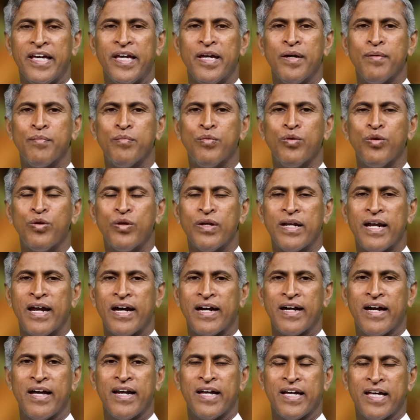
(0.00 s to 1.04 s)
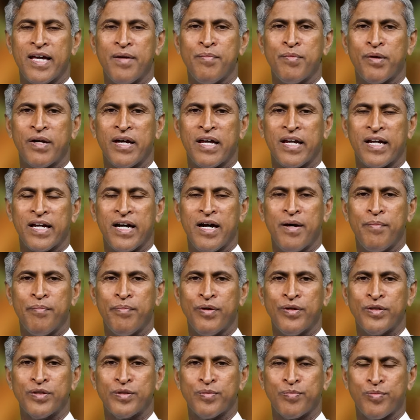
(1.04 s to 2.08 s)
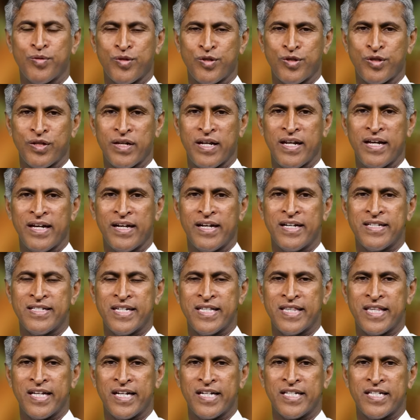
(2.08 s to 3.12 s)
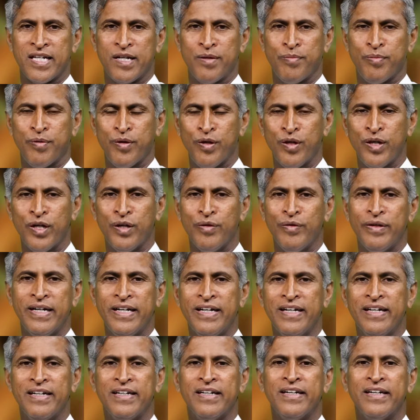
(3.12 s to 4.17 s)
ఈ మూడు రకాల కెమికల్ కాంపౌండ్స్ పుష్కలంగా చింతగింజల పొడిలో ఉండి